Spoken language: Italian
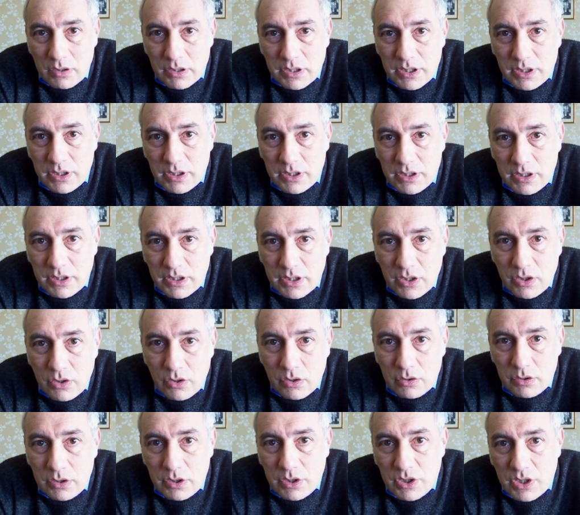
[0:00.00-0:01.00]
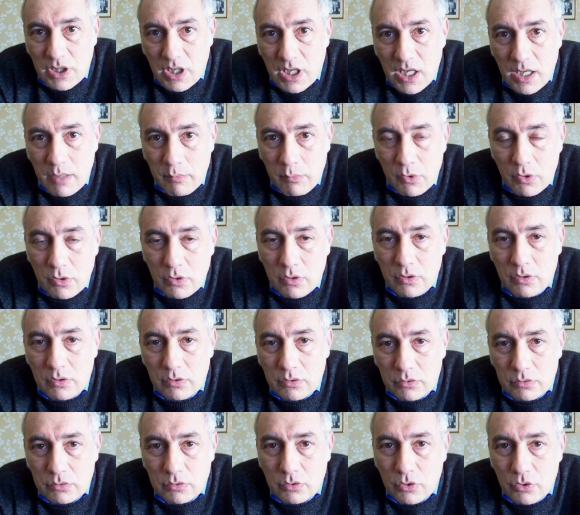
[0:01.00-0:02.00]
io
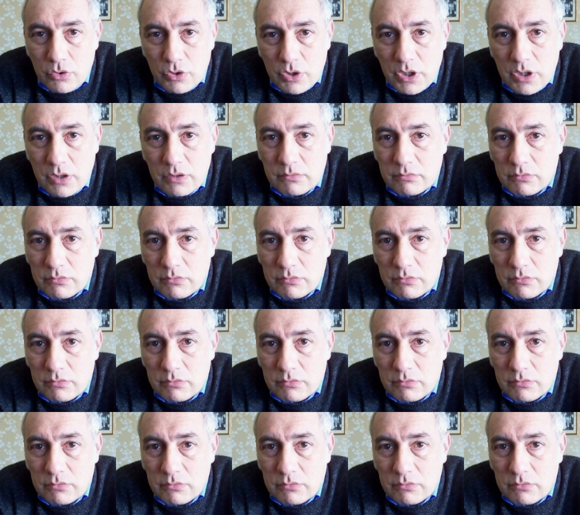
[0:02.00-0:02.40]
diciamo così